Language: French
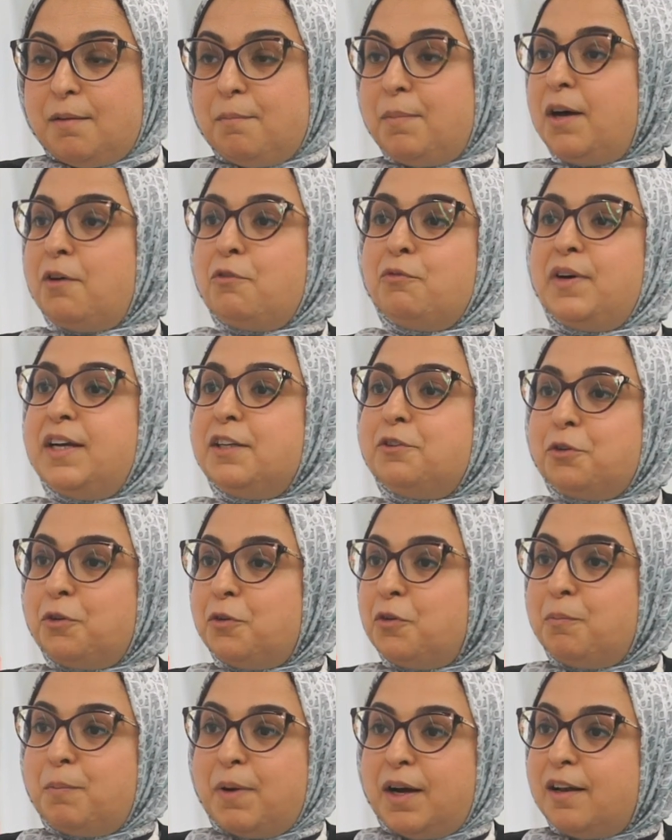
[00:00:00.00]
ben, on va
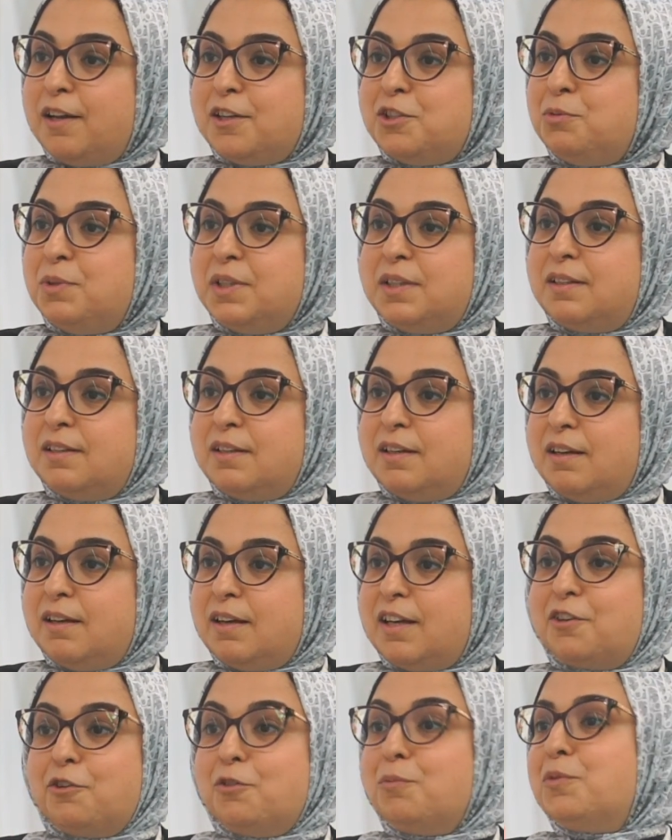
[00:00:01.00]
être par la suite
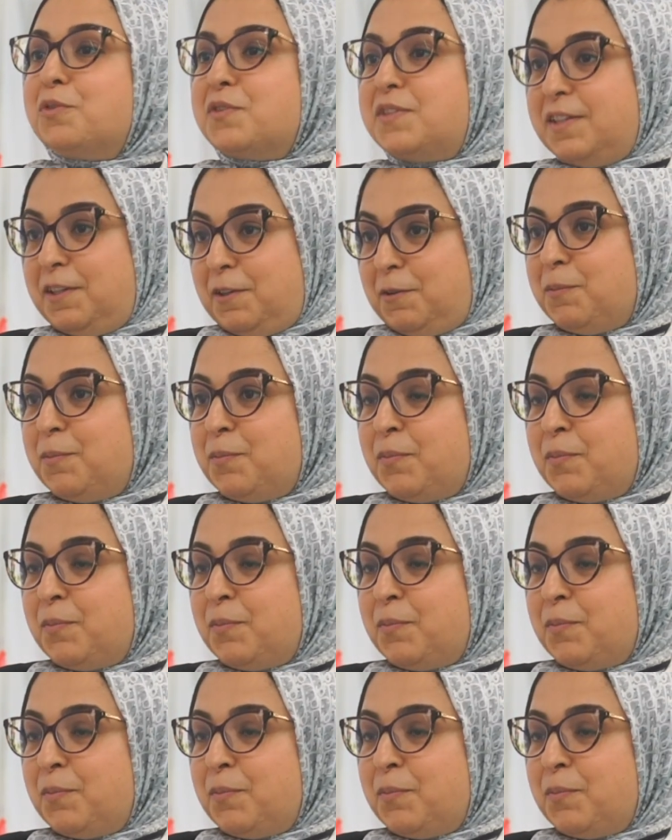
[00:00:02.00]
euh, récompensé.